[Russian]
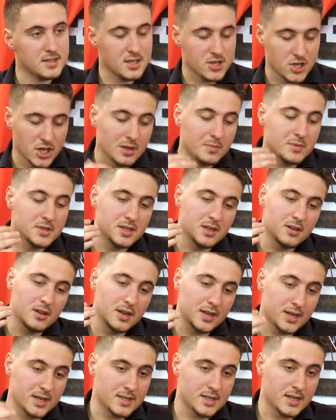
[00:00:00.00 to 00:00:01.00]
Сначала мы
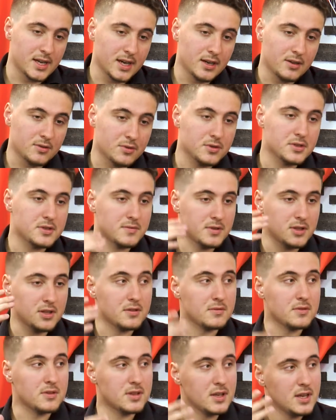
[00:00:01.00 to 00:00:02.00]
сделали костяк, то есть вот
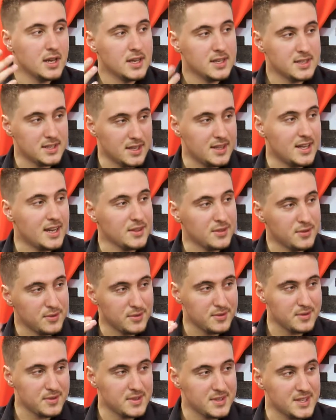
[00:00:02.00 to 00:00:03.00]
эту вот
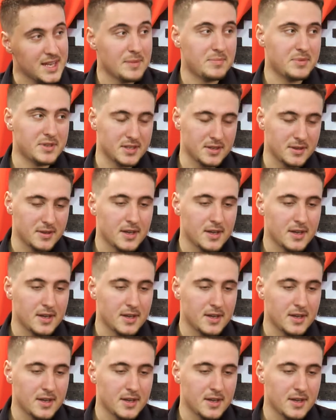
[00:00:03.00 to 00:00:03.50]
стандартную запись.